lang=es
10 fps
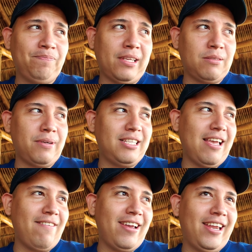después
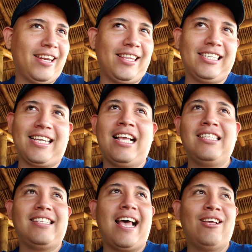de haber
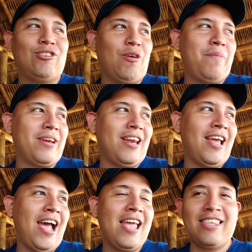descansado súper
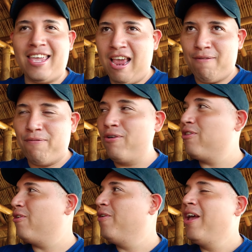relajante y al
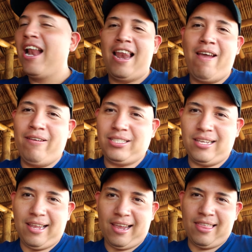fondo la
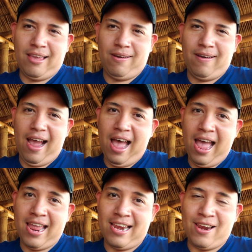bebecita que dijo,
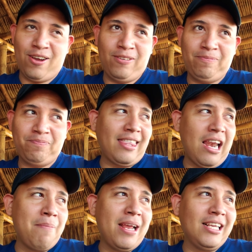ay no, ¿qué
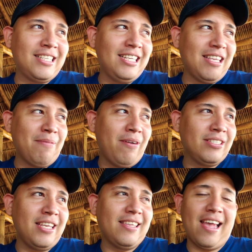tal amaneciste
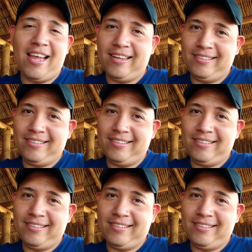bebecita?